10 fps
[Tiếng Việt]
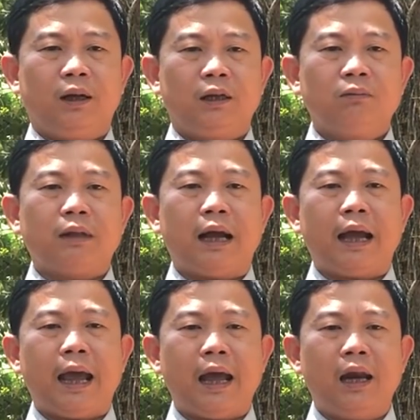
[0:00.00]
chúng ta
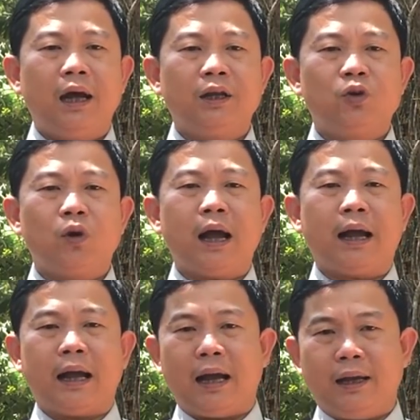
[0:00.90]
nghe lời chúa
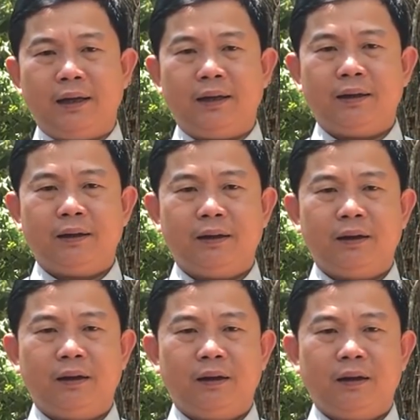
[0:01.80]
hàng ngày
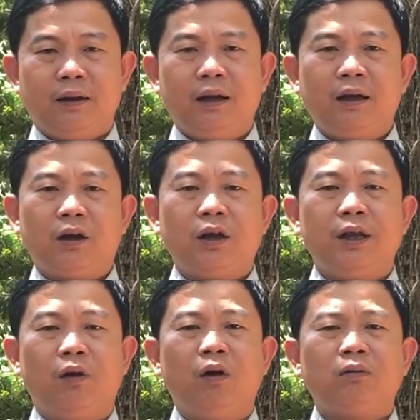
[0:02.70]
nhưng có
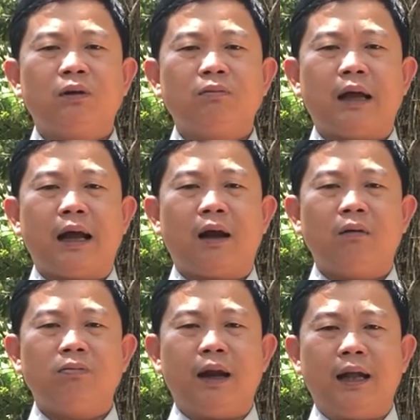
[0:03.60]
nhiều lúc chúng ta
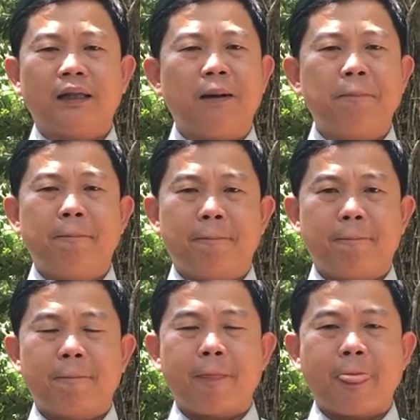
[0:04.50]
không để tâm
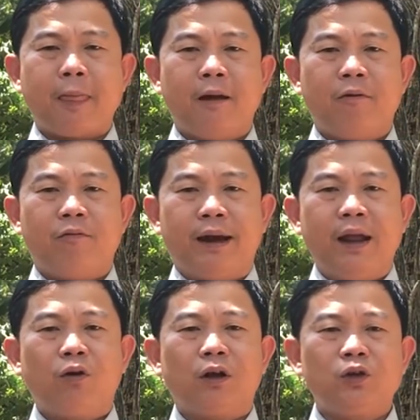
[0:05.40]
và
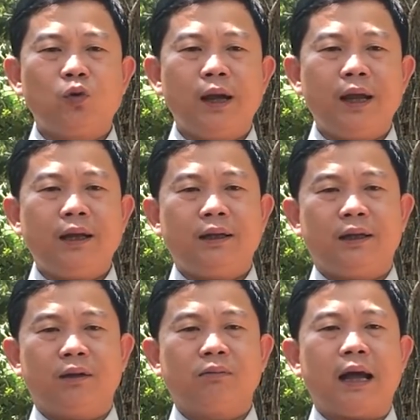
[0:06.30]
nếu có chú ý
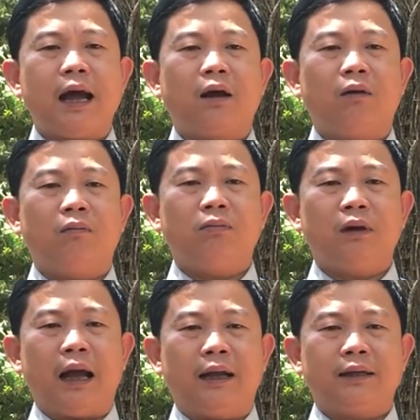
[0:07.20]
thì chúng ta cũng
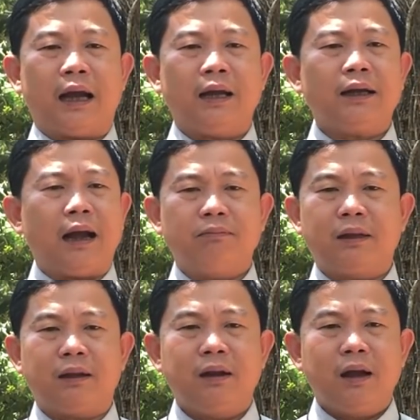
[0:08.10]
lại chẳng cảm
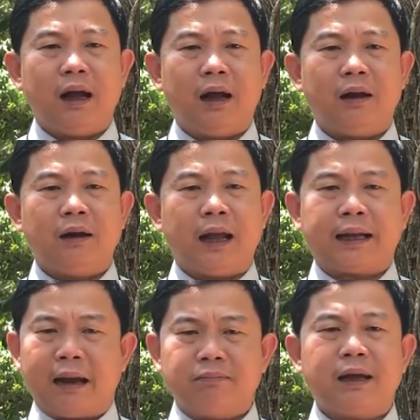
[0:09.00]
à, lại
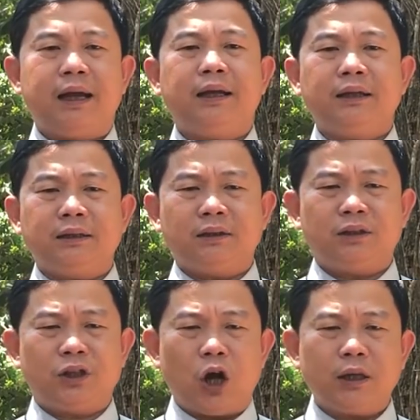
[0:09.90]
cảm thấy
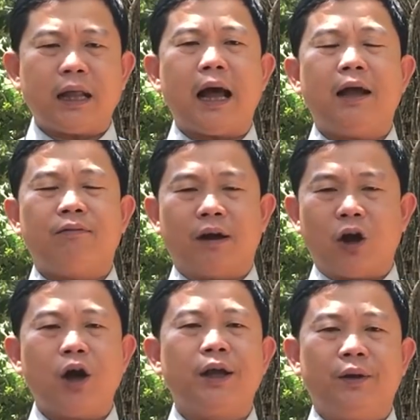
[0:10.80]
chói tai và
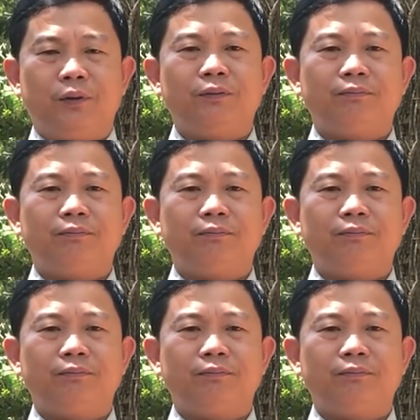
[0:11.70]
khó hiểu